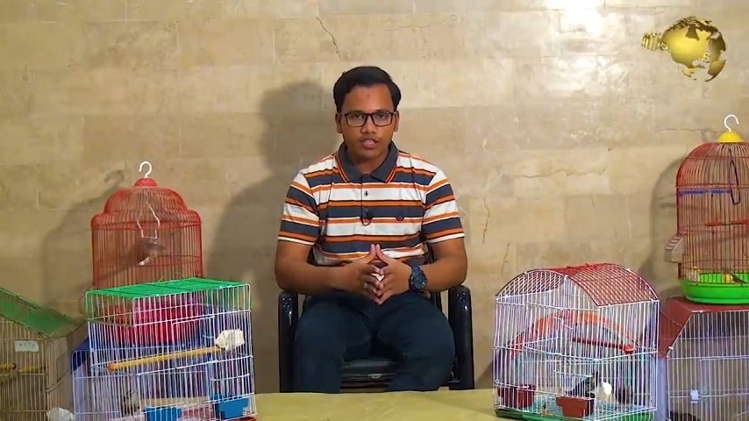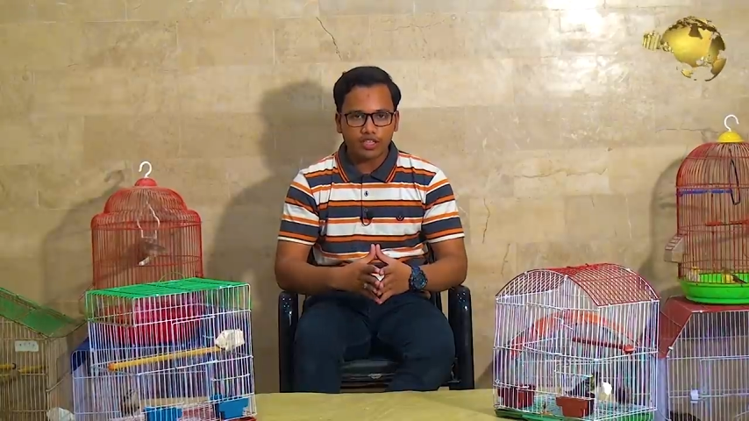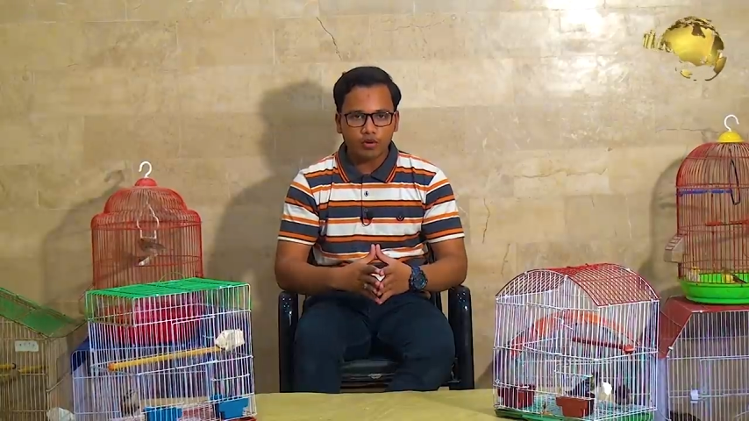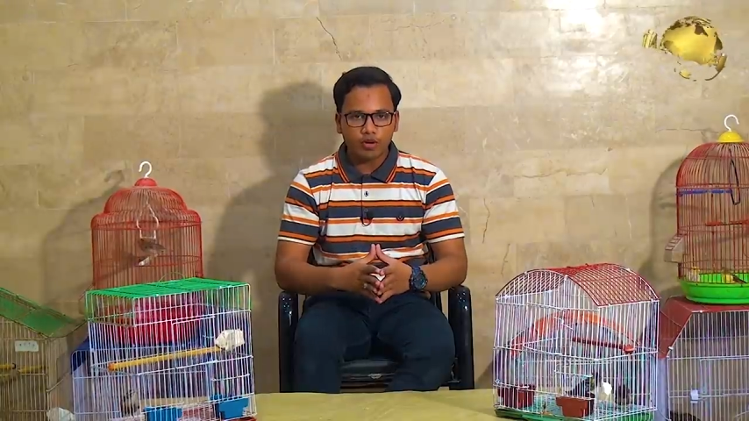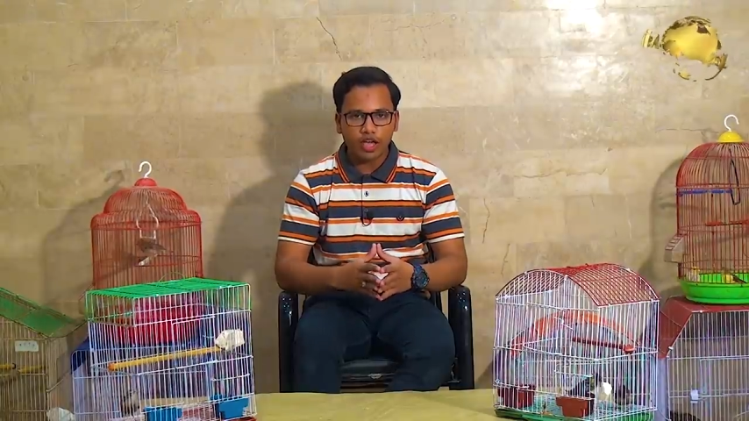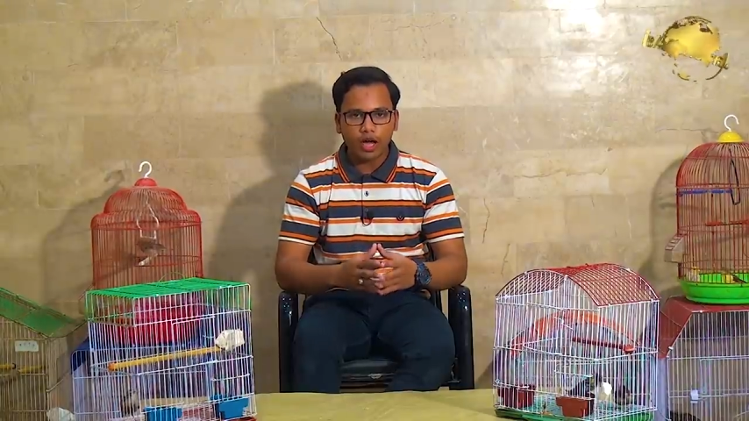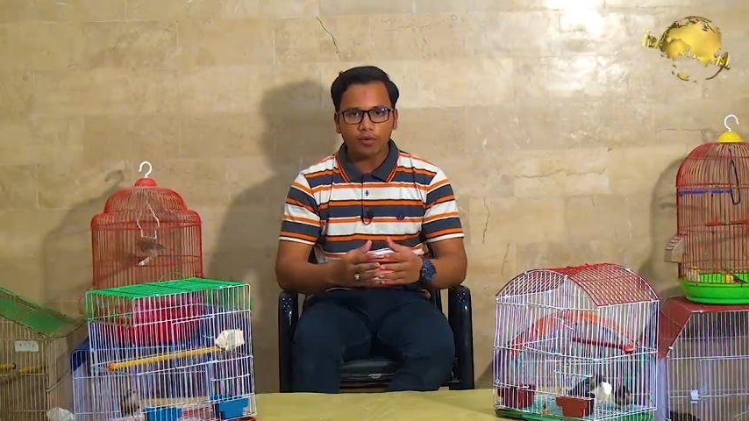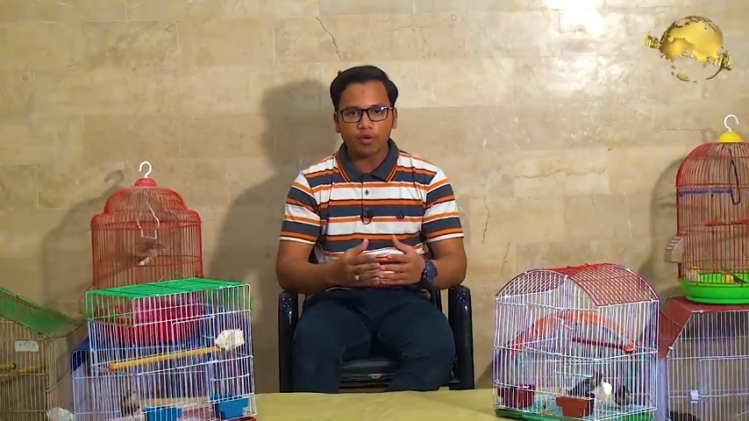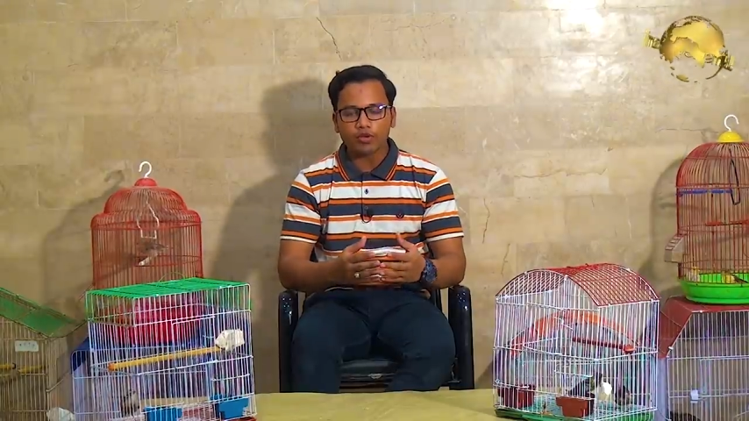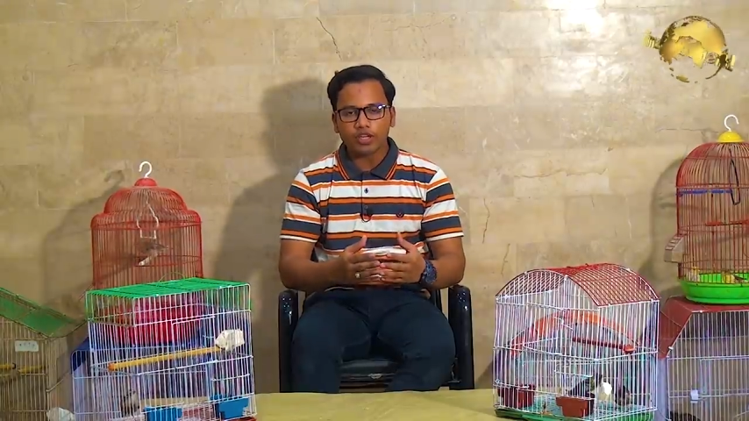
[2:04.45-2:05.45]
करता हूँ कि
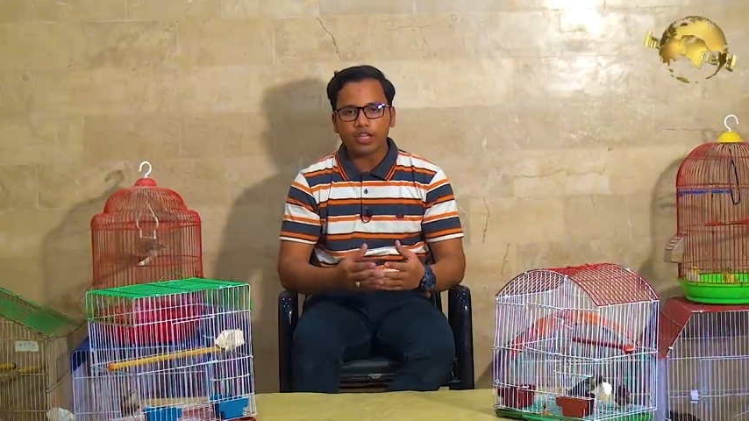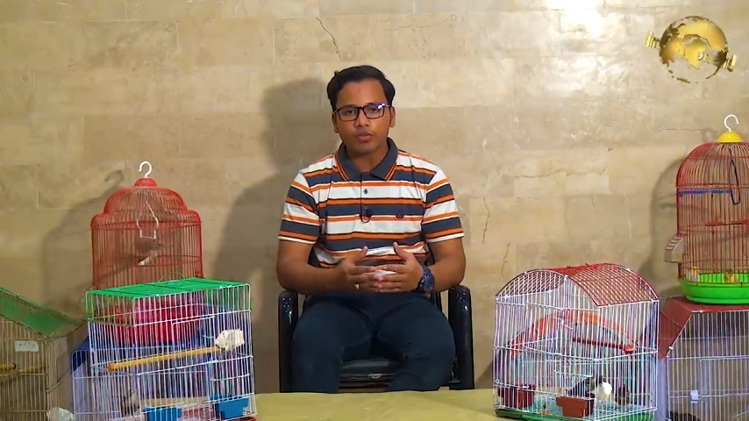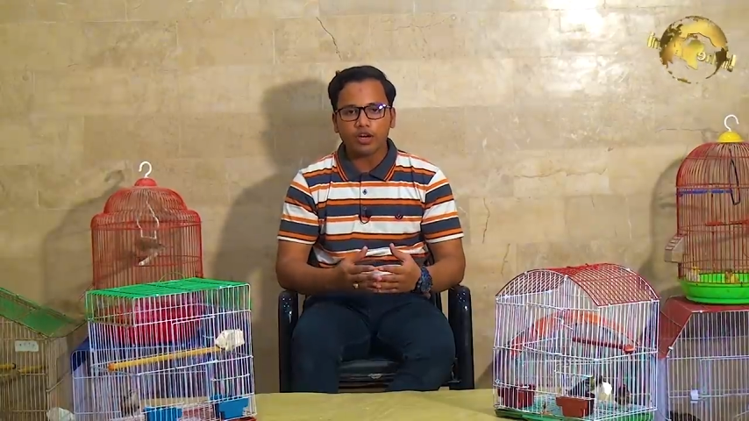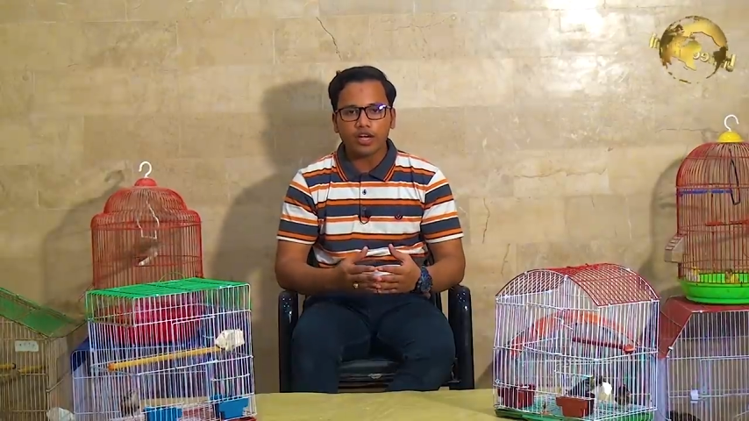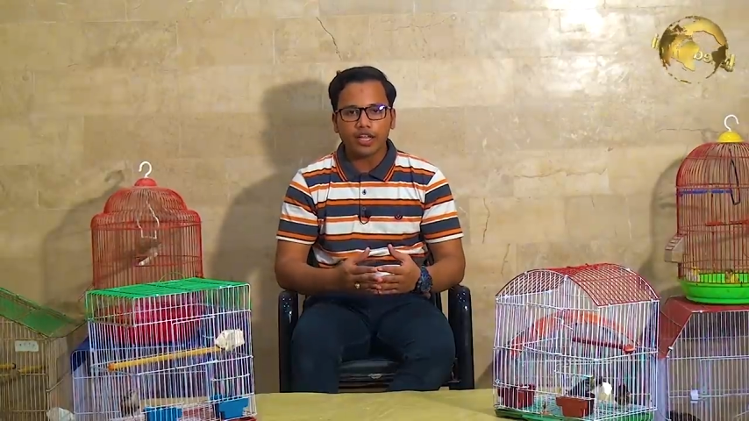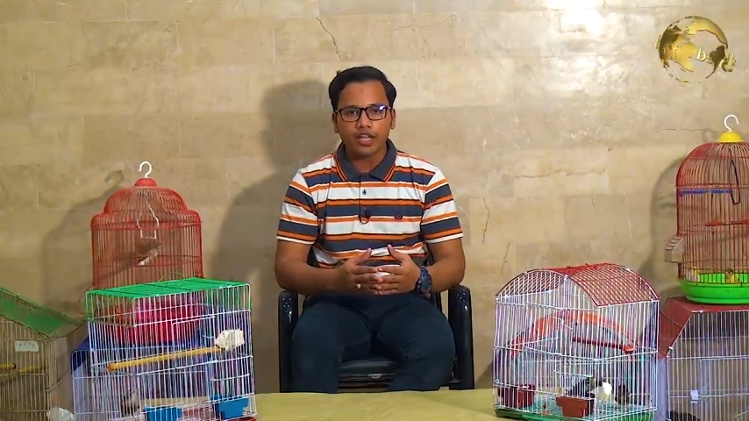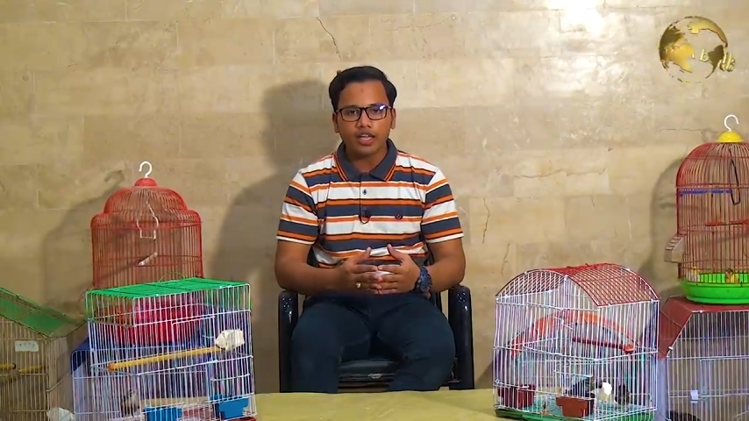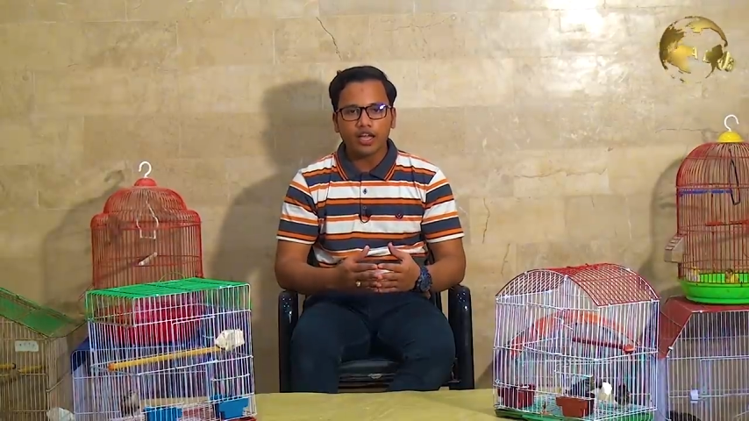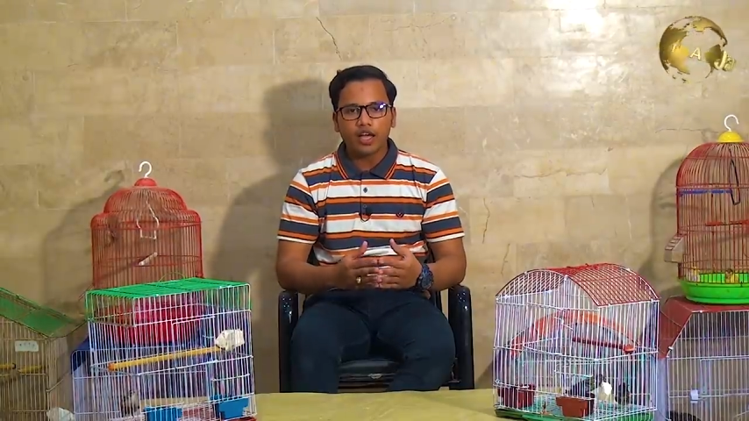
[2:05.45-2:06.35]
आप लोग उनके लिए दुआ करें